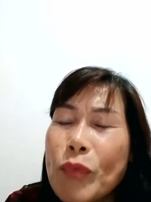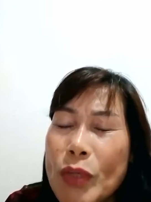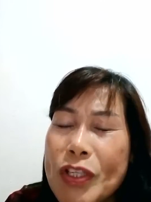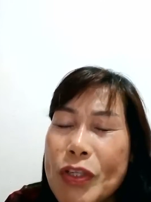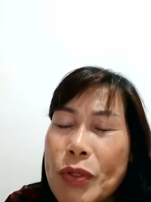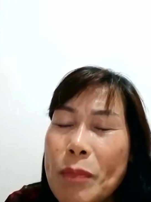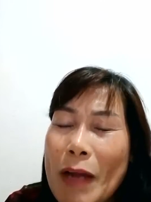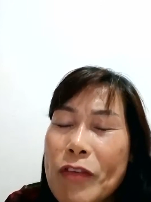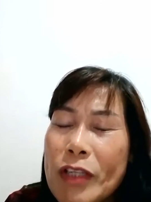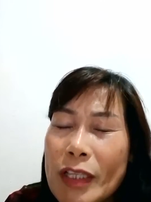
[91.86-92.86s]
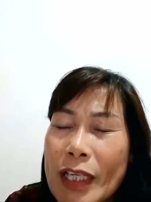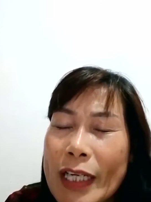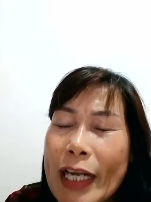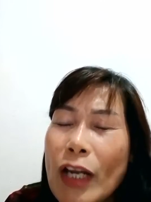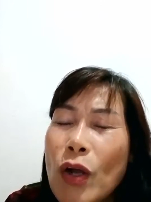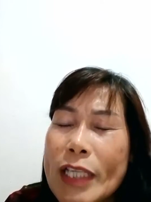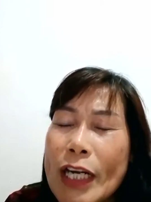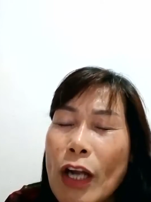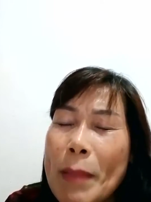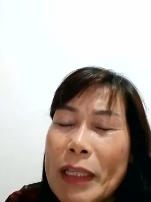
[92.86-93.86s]
Nguyện xin Chúa ban phước cho tất cả các con trẻ
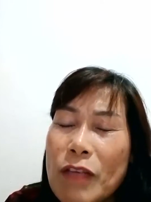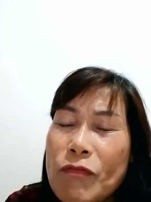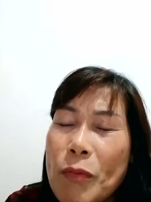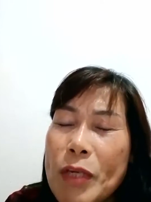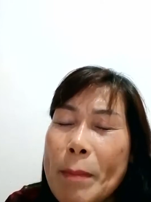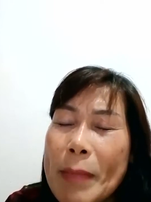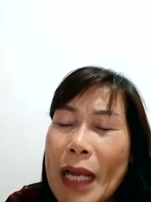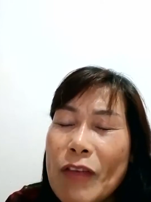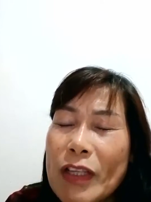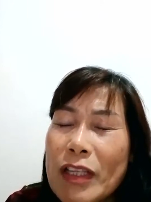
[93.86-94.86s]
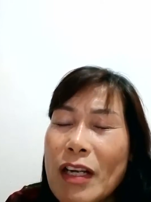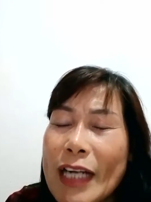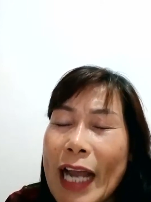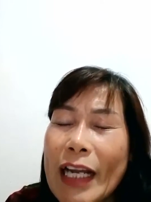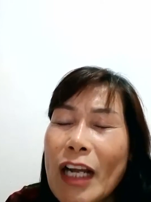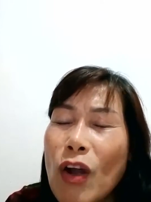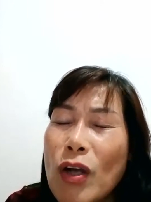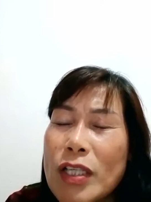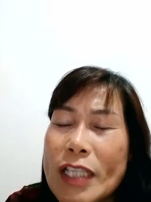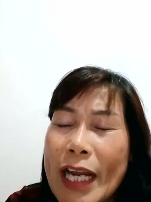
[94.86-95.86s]
có mặt trên phòng Zoom này và tất cả các
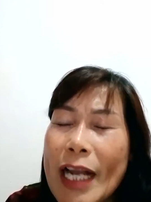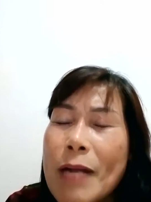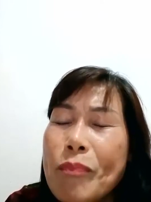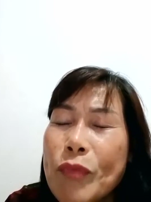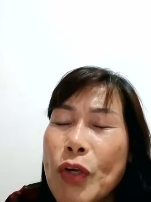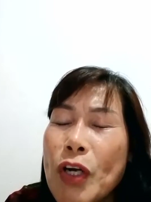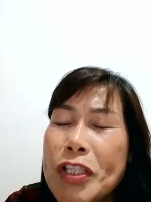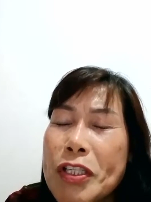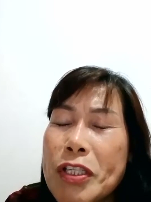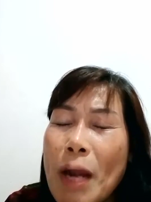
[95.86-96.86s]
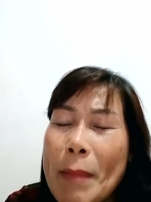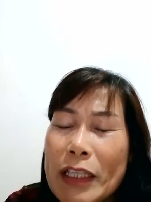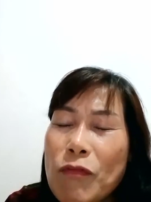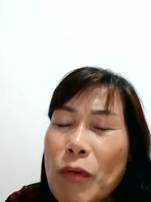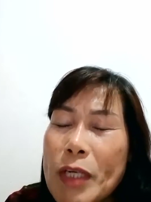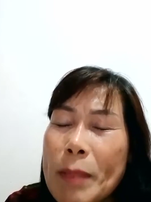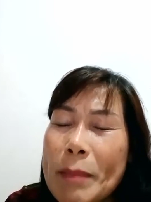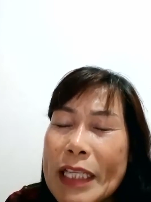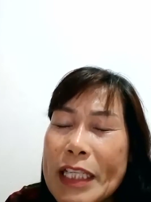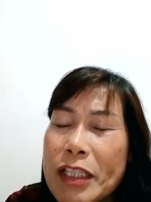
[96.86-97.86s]
con trẻ chưa chưa có mặt trong phòng Zoom
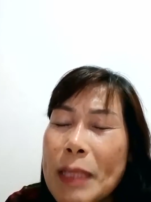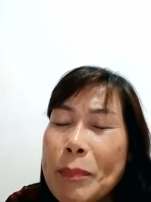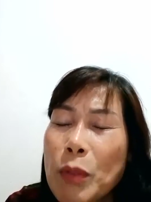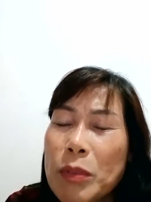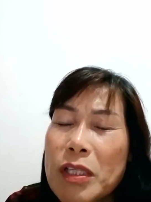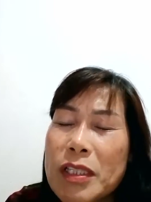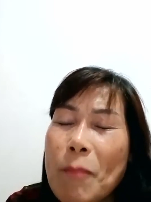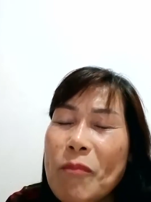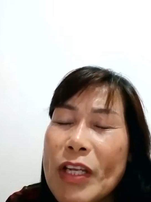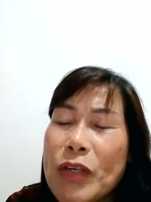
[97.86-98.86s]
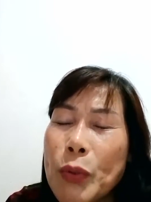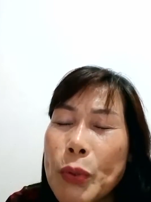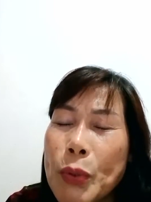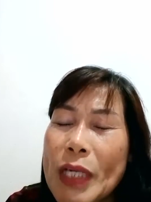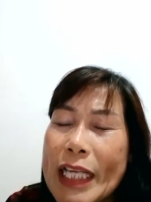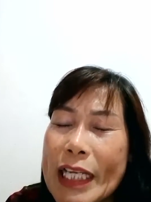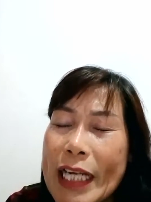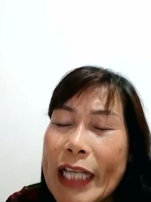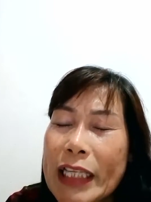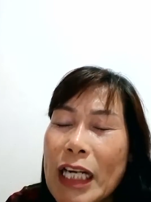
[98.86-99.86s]
này thì được tiếp tục được thăm viếng của Chúa để những
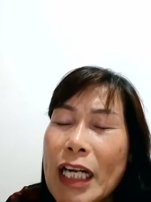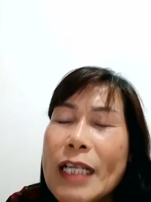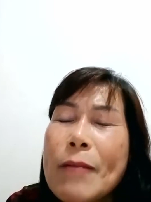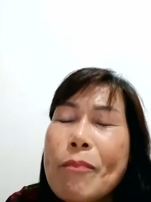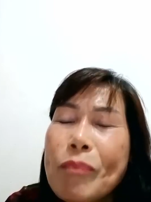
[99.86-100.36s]
ngày tới.